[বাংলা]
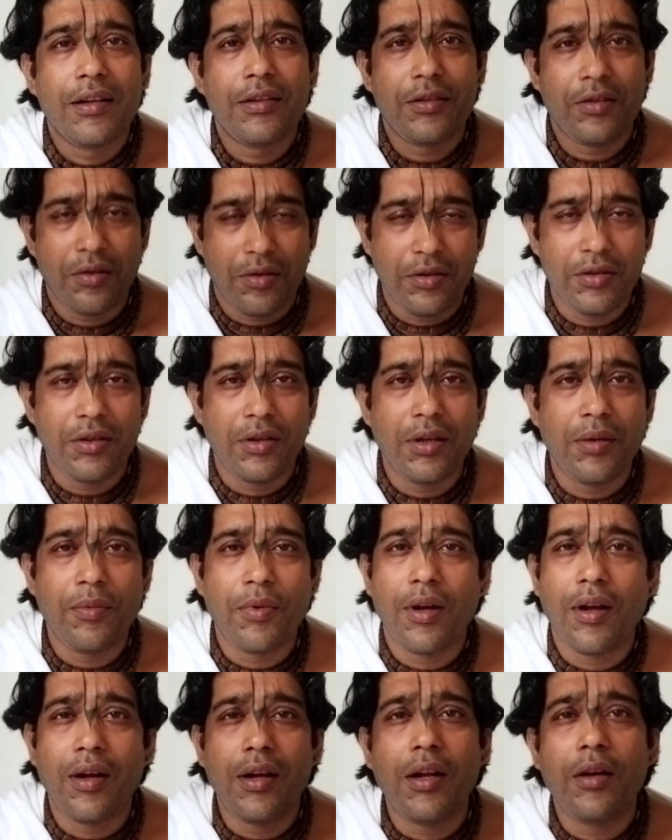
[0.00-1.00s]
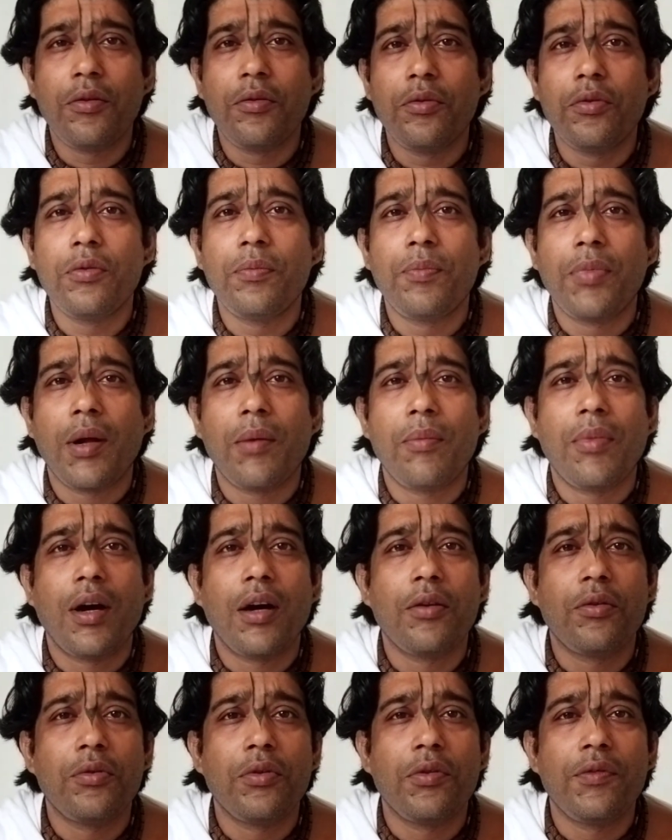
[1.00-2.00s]
যে ওই জন্য বলা হয় না গুরু ব্রহ্মা
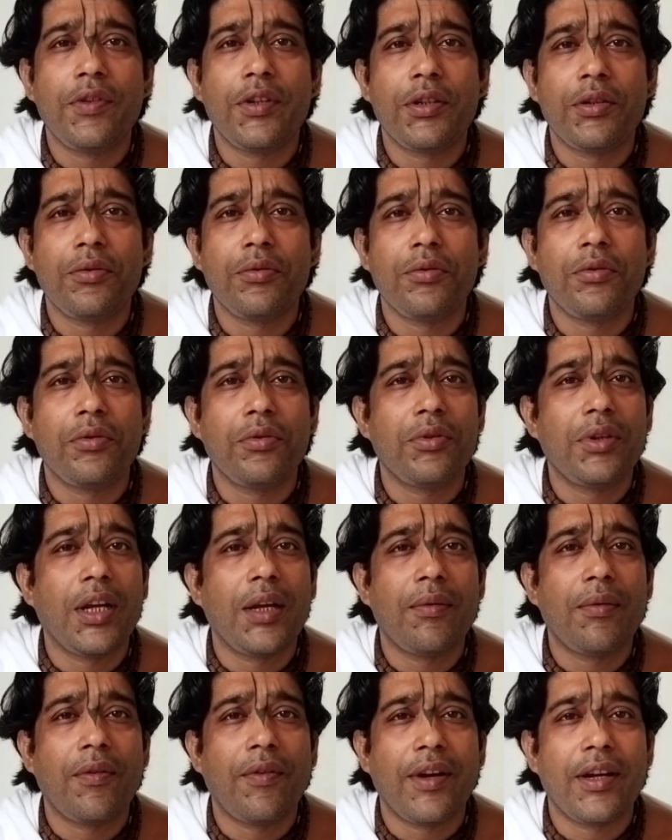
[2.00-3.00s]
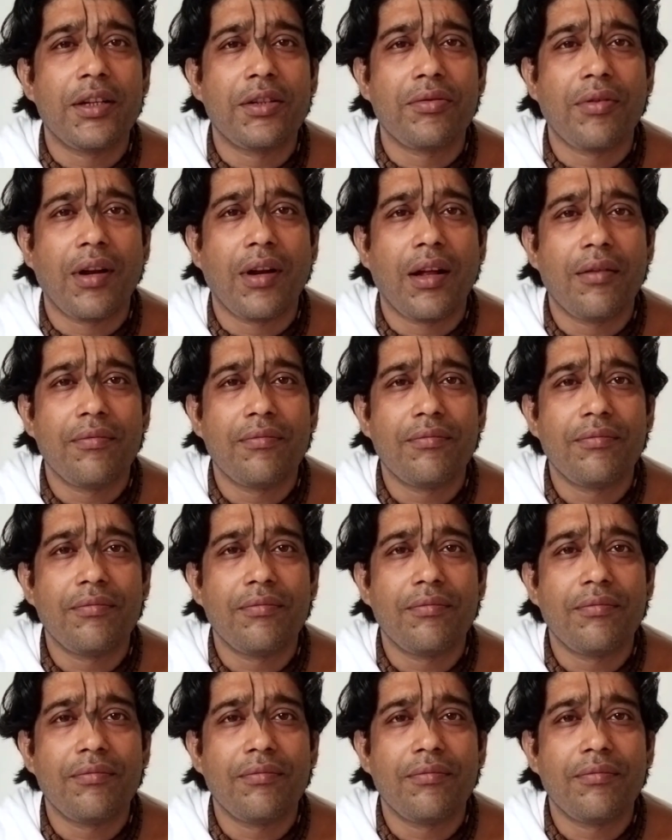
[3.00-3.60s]
গুরু বিষ্ণু গুরু দেব মহেশ্বরা